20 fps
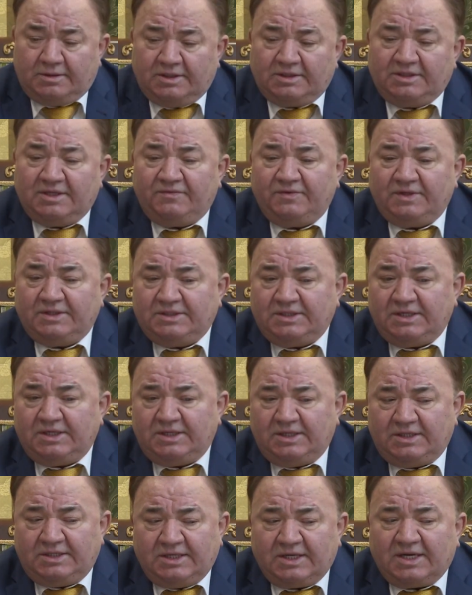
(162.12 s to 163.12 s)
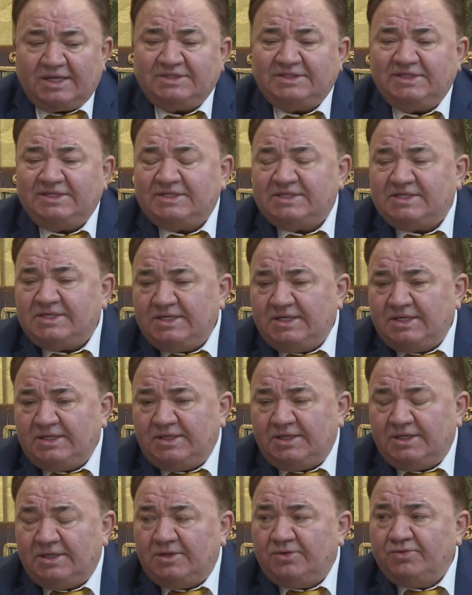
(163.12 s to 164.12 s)
недоведение,
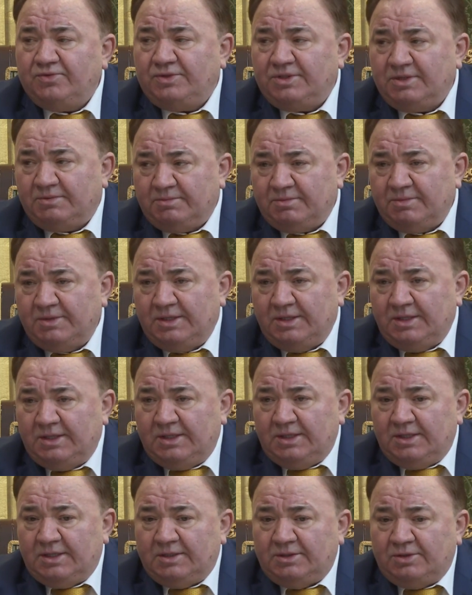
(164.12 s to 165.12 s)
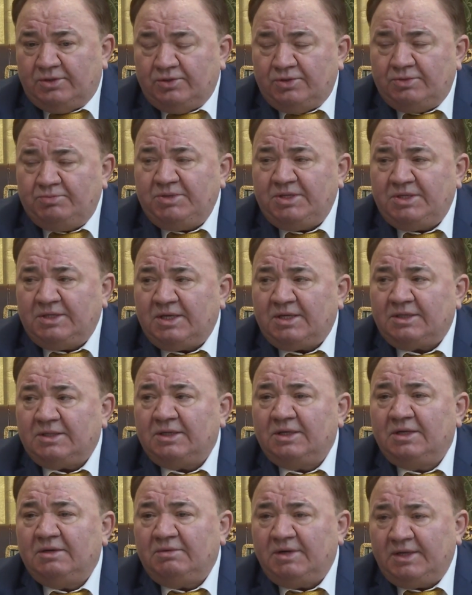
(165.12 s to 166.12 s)
разъяснение людям. С людьми надо
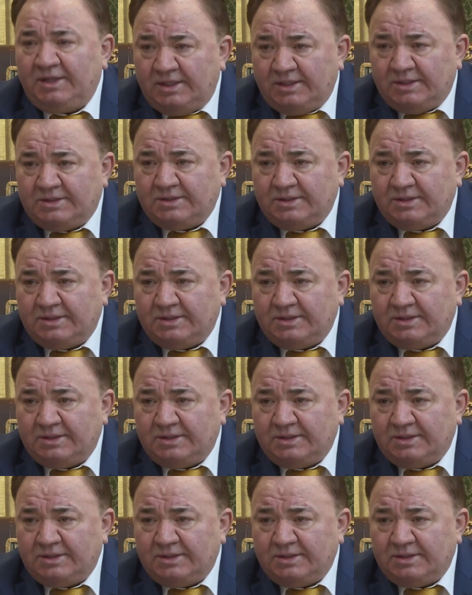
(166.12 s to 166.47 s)
говорить.